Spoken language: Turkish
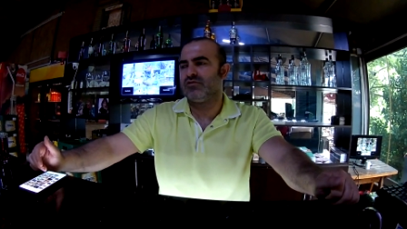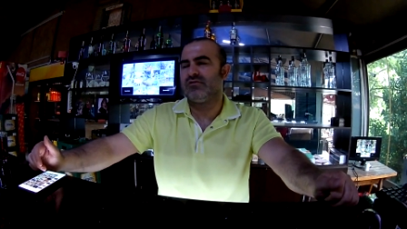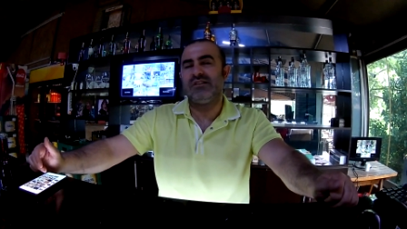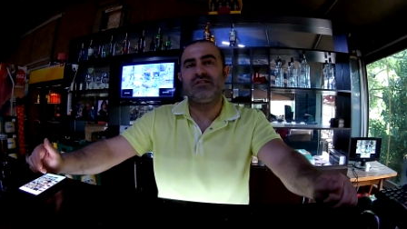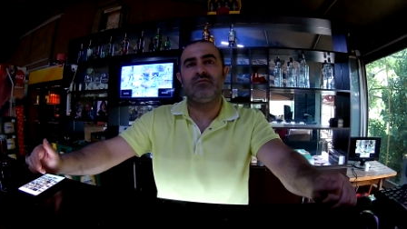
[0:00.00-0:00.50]

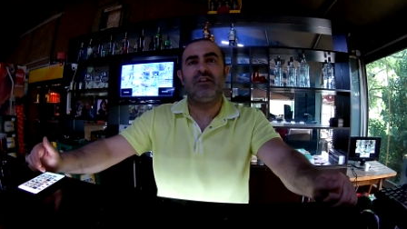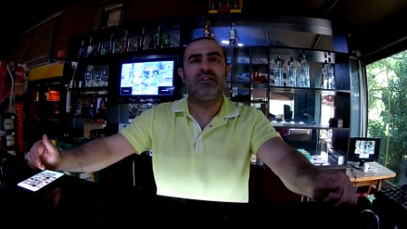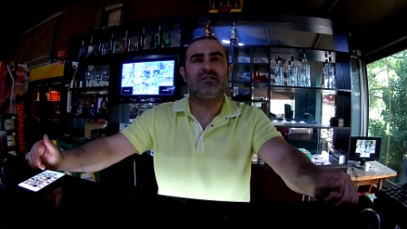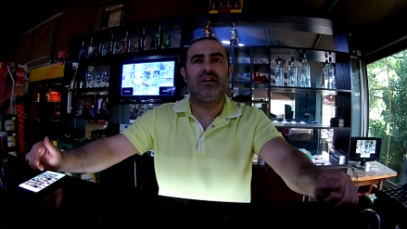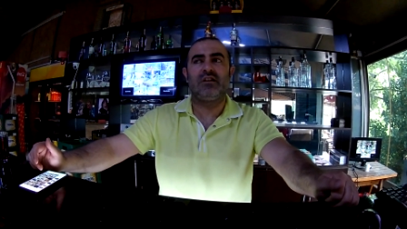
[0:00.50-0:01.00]
Hı hı. İsimleri
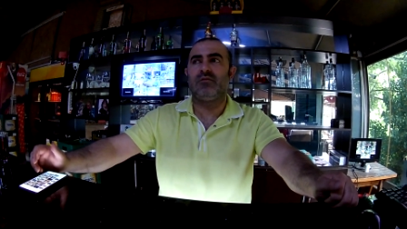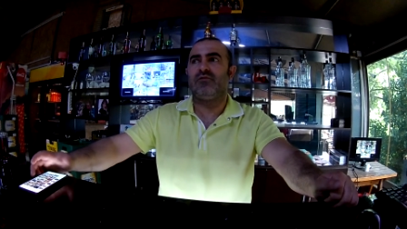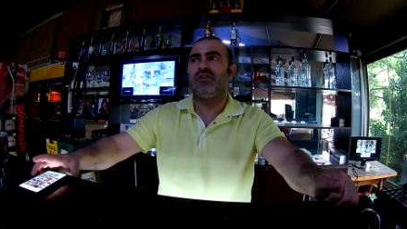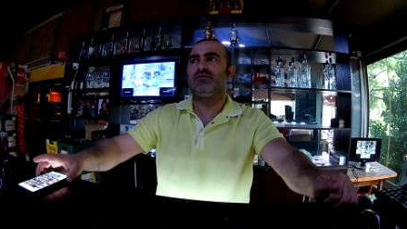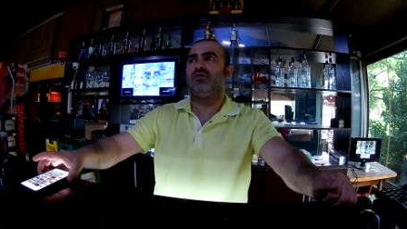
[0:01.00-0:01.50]
Instagram'a,
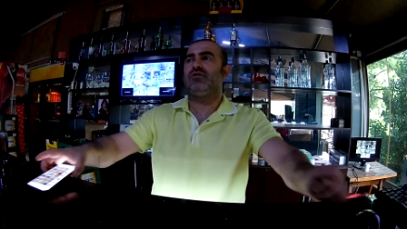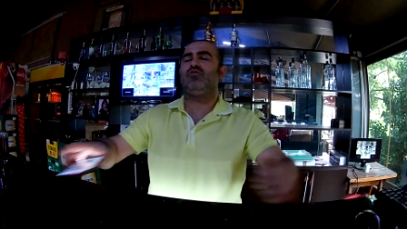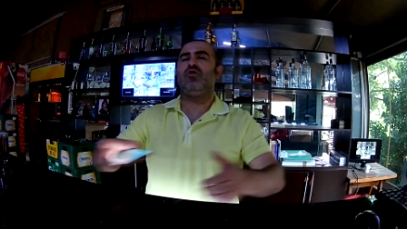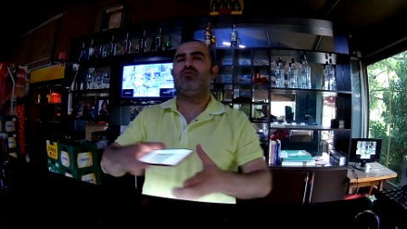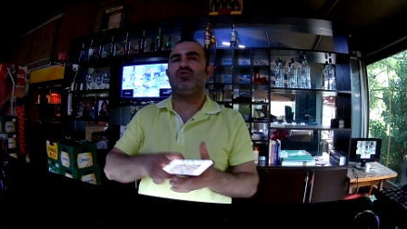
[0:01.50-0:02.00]

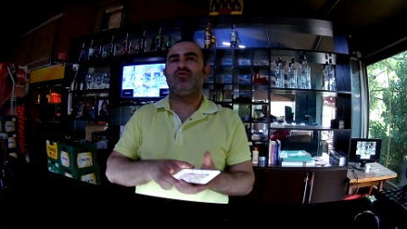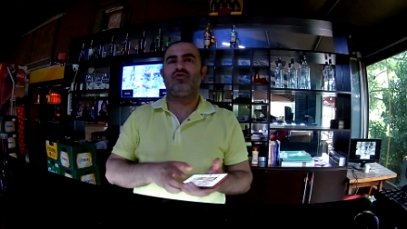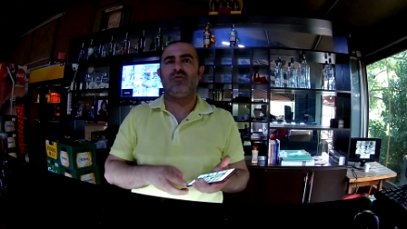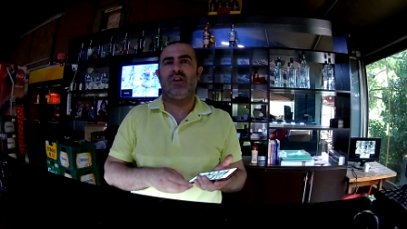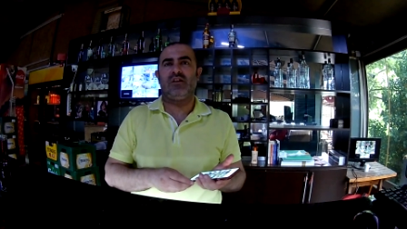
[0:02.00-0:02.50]
Facebook'a, komşu,
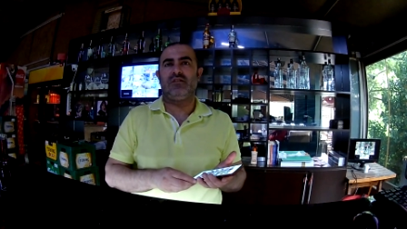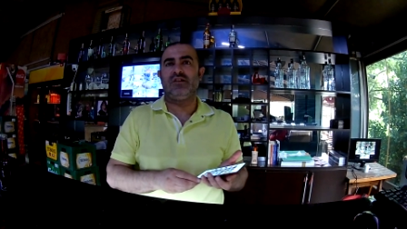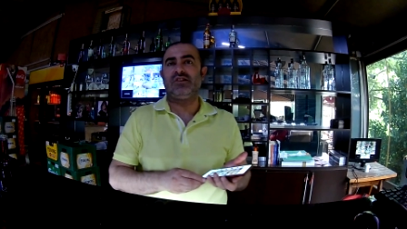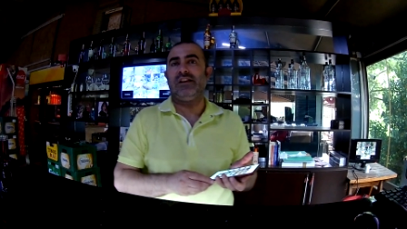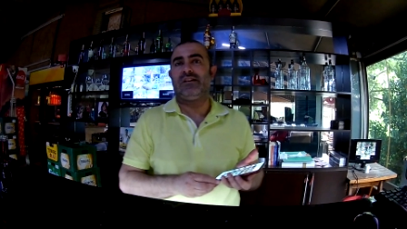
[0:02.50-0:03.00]
düşman
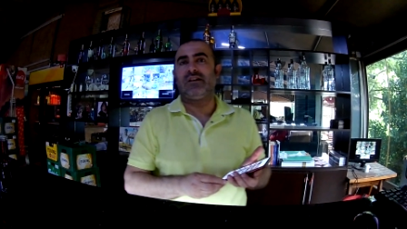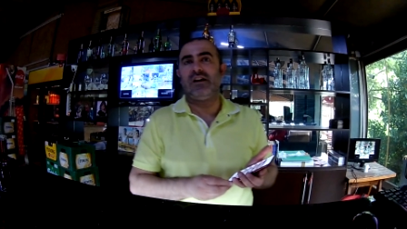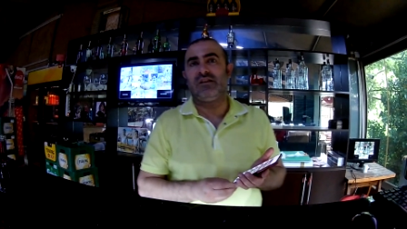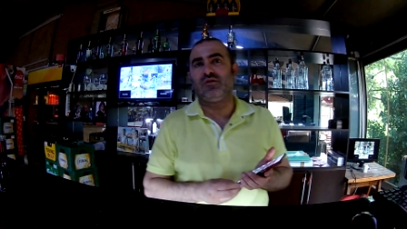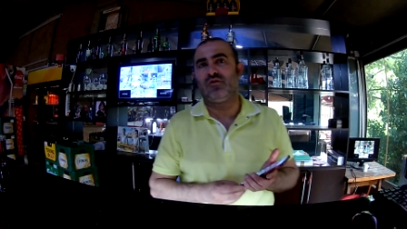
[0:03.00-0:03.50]
arkadaş, gelin
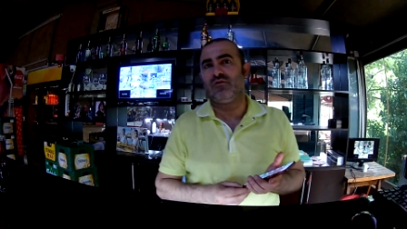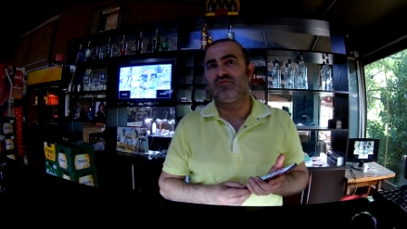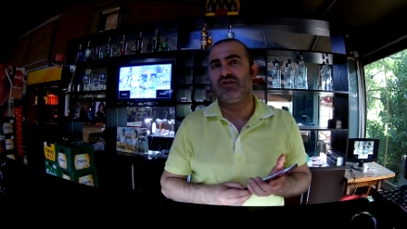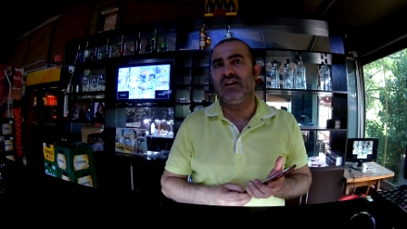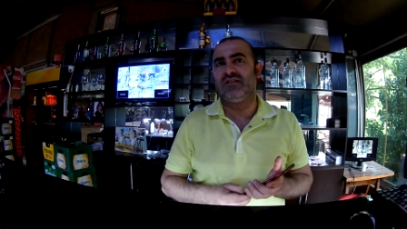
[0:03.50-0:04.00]
kaynanı,
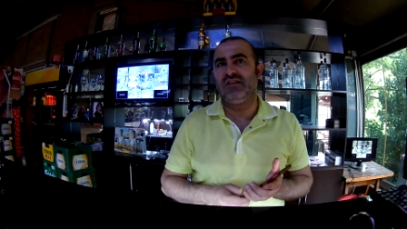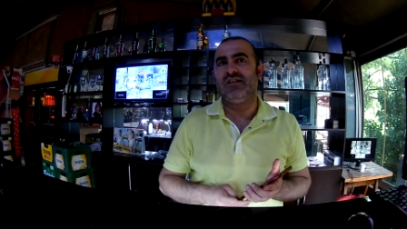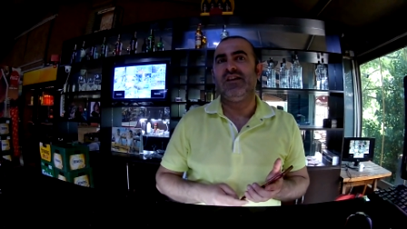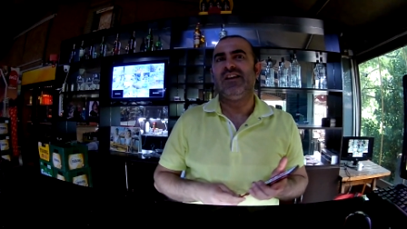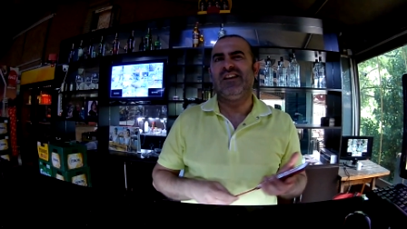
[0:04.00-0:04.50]
görümce elti,
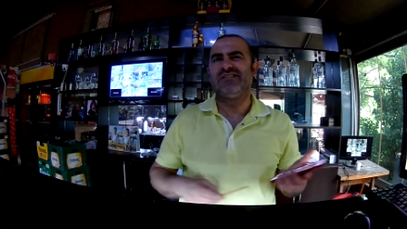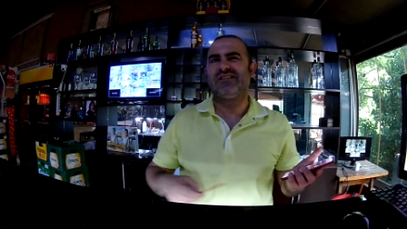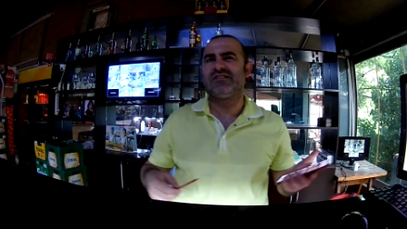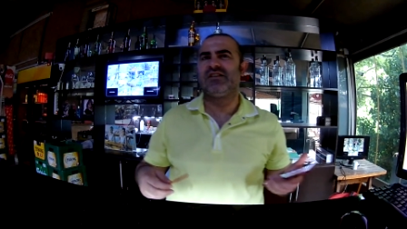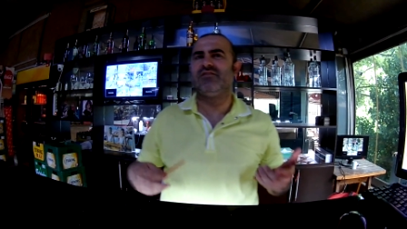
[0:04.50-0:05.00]

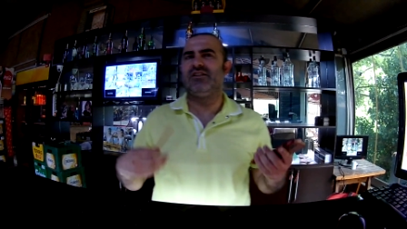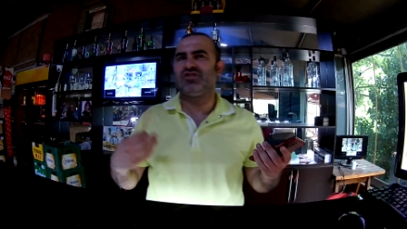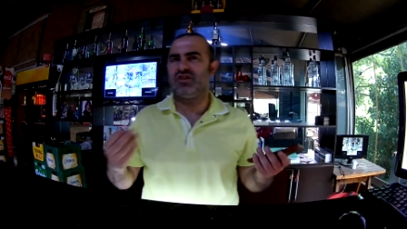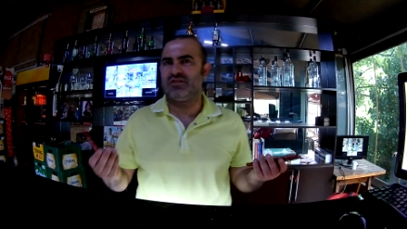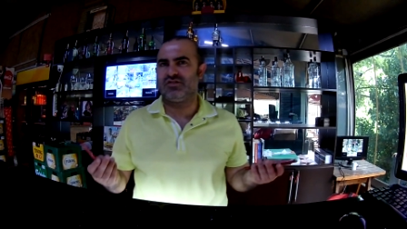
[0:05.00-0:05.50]
eski
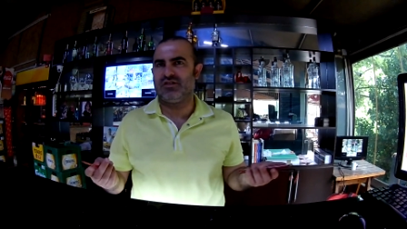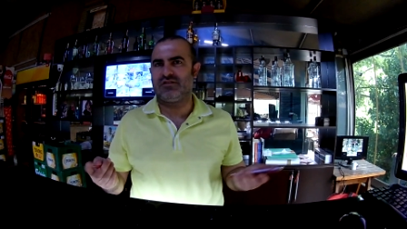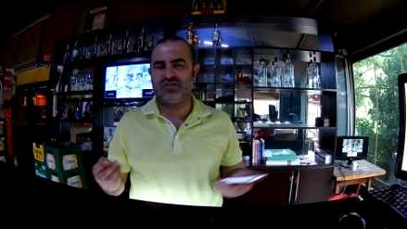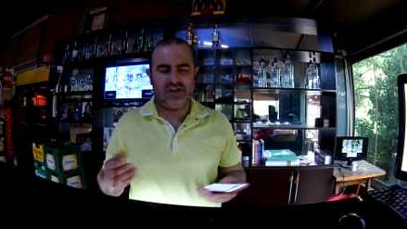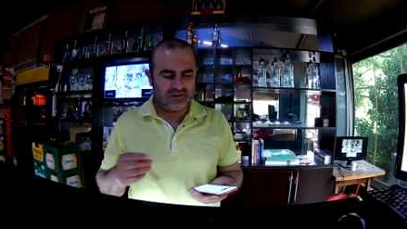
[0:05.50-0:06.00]
sevgili çatır
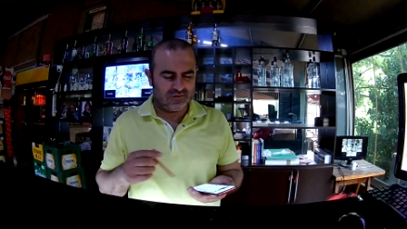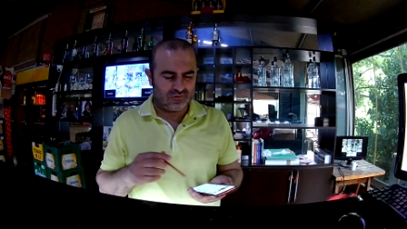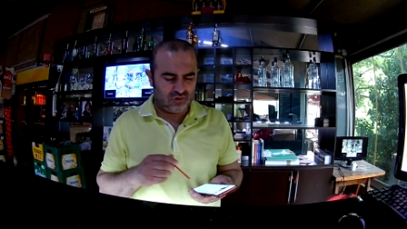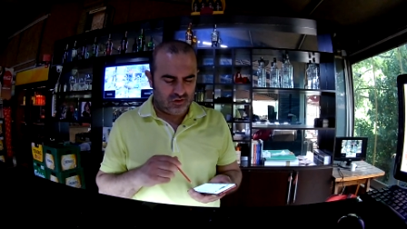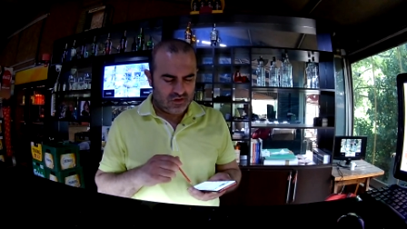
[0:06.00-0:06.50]
çatır
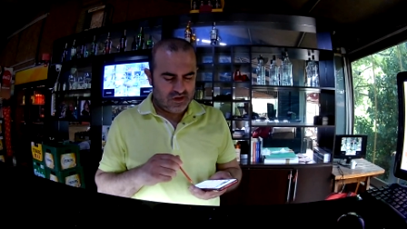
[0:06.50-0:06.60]
çatlatılıyor.